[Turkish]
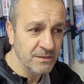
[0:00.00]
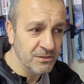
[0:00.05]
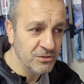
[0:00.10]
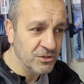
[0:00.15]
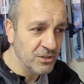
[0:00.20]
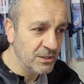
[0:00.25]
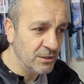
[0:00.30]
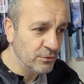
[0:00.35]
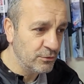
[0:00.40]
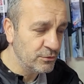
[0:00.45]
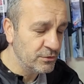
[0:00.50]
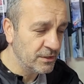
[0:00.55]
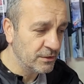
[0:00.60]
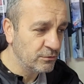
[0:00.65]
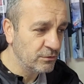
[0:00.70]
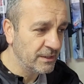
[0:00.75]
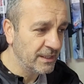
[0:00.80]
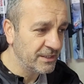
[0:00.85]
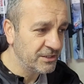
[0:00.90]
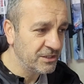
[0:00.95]
İnceliyoruz.
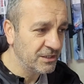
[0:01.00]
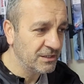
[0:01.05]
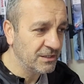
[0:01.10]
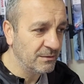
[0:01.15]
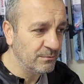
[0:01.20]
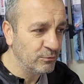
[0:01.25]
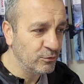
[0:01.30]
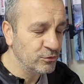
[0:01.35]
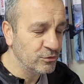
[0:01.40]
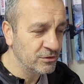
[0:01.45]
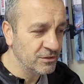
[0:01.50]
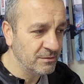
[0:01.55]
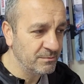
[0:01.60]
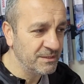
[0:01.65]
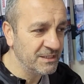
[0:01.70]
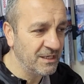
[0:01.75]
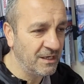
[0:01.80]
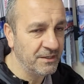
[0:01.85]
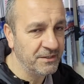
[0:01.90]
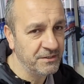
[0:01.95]
Akü gerçekten bozuksa
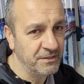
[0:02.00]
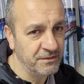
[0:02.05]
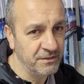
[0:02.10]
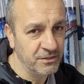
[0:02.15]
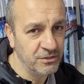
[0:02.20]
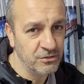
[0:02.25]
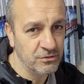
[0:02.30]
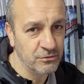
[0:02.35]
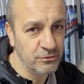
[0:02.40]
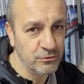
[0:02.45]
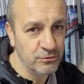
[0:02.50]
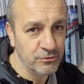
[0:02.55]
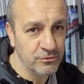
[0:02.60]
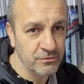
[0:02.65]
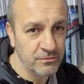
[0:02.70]
biz anında değiştiriyoruz.